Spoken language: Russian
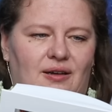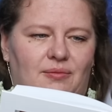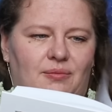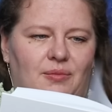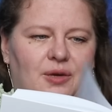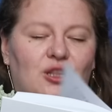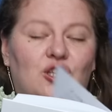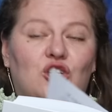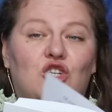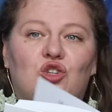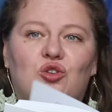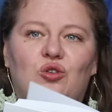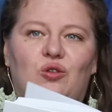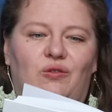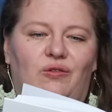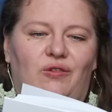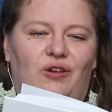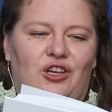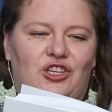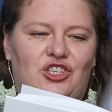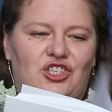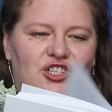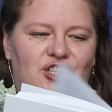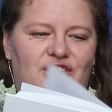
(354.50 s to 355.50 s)

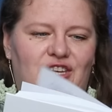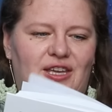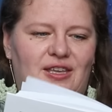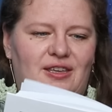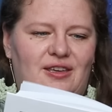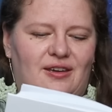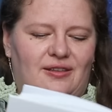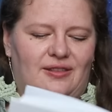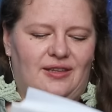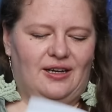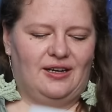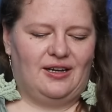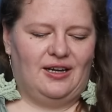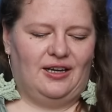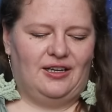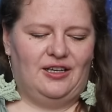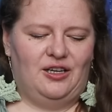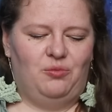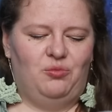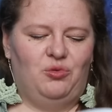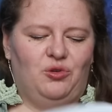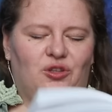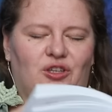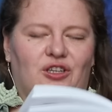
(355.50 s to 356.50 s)
малышовое чтение, да, как
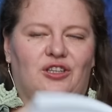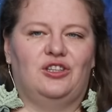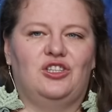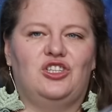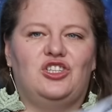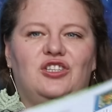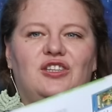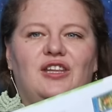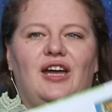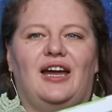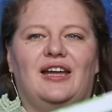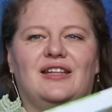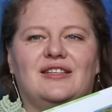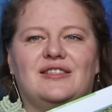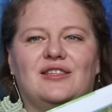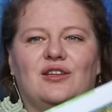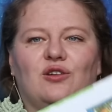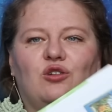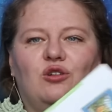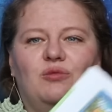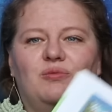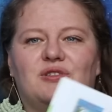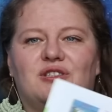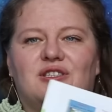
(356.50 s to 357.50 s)
ребенок начинает
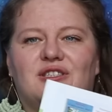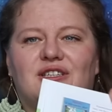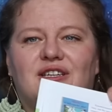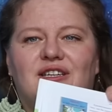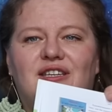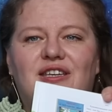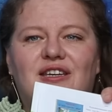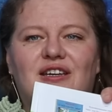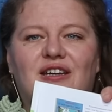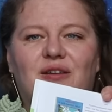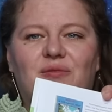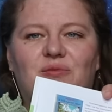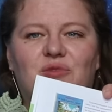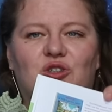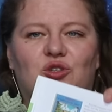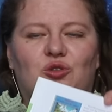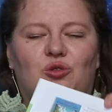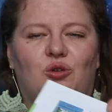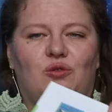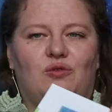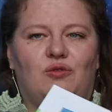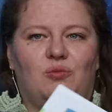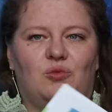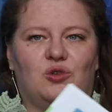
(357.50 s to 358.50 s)
знакомиться с книгами,
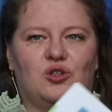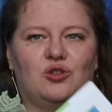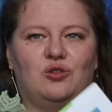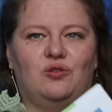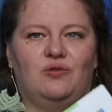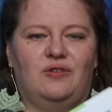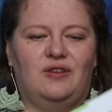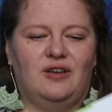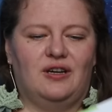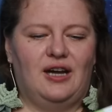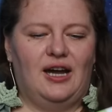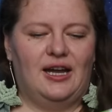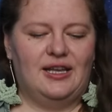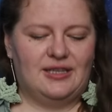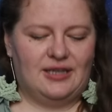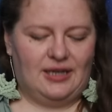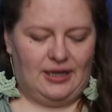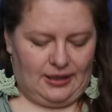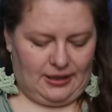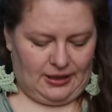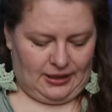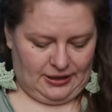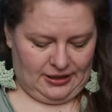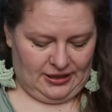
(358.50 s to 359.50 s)
что его может увлекать,
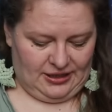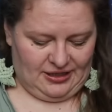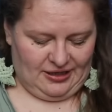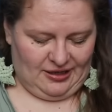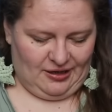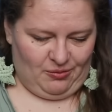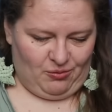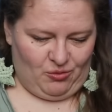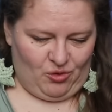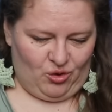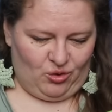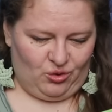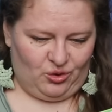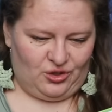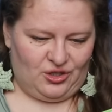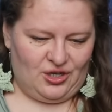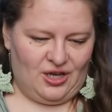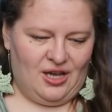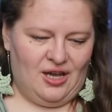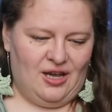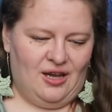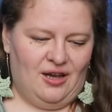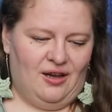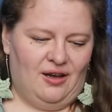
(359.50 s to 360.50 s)
как родители могут
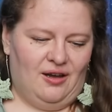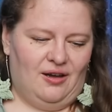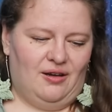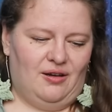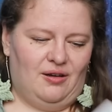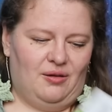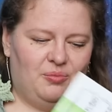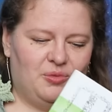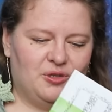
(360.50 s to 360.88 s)
а,